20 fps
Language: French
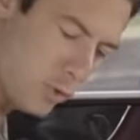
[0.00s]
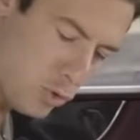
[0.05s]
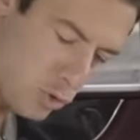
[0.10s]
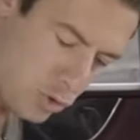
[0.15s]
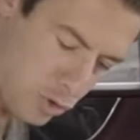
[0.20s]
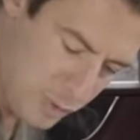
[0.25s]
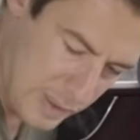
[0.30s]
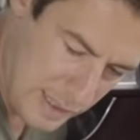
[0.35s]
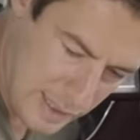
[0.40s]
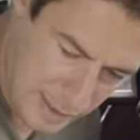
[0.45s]
de
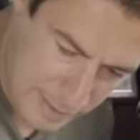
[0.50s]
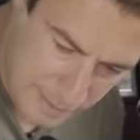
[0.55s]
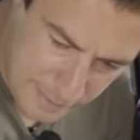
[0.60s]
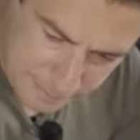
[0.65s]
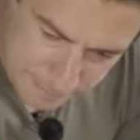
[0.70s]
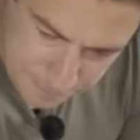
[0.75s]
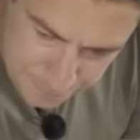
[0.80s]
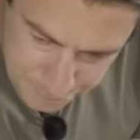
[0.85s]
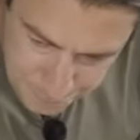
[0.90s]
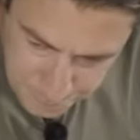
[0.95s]
cuir.
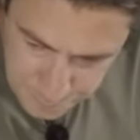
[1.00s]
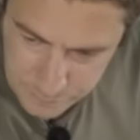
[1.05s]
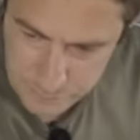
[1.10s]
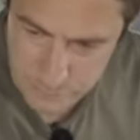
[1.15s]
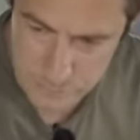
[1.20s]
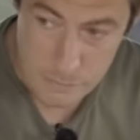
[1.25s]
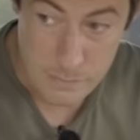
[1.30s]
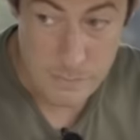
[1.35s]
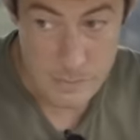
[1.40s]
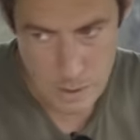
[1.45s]

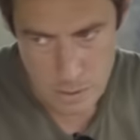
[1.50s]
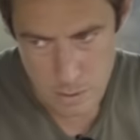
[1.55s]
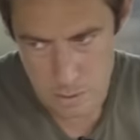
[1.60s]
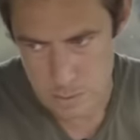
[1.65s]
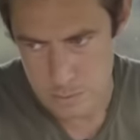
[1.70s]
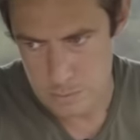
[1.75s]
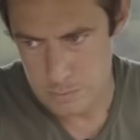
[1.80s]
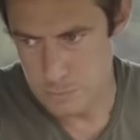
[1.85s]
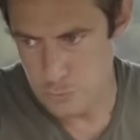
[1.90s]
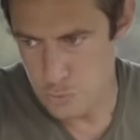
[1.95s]

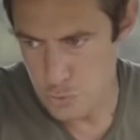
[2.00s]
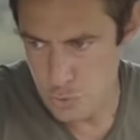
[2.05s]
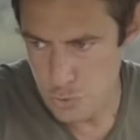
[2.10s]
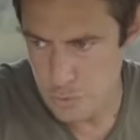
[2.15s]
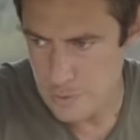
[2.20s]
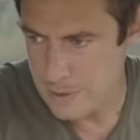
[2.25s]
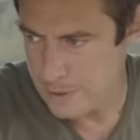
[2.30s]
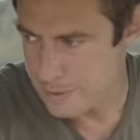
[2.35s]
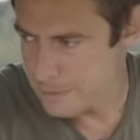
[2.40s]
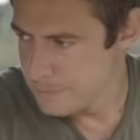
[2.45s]
Du
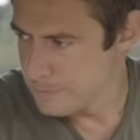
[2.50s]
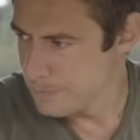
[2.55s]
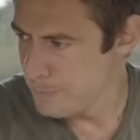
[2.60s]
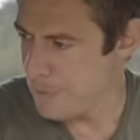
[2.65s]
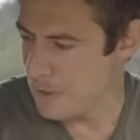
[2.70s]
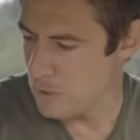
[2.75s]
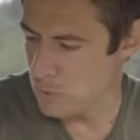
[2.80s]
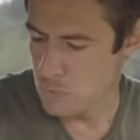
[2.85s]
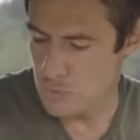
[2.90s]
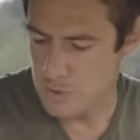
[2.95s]
cuir,
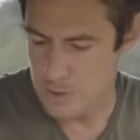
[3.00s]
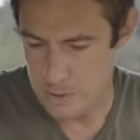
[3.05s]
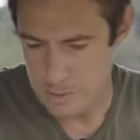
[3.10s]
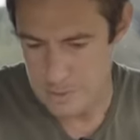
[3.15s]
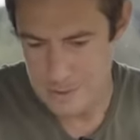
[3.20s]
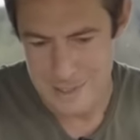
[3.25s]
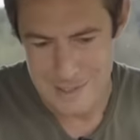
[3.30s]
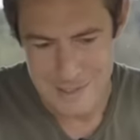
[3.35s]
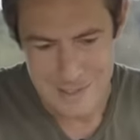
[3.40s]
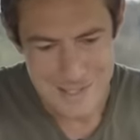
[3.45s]
parlons-en.
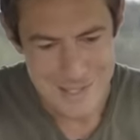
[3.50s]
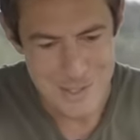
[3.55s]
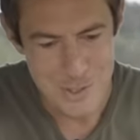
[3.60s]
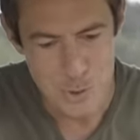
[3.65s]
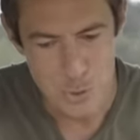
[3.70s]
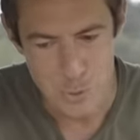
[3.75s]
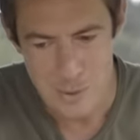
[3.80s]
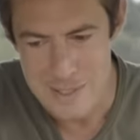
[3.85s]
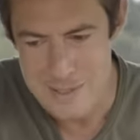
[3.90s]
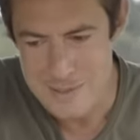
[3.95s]

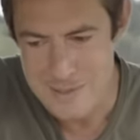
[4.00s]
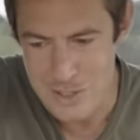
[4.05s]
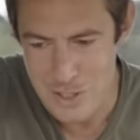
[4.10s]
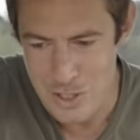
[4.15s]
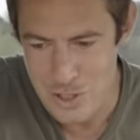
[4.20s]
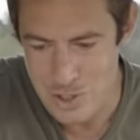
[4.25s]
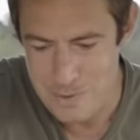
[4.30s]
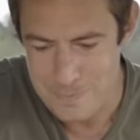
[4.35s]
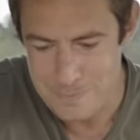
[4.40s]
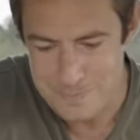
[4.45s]
Sur les
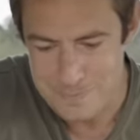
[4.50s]
sièges,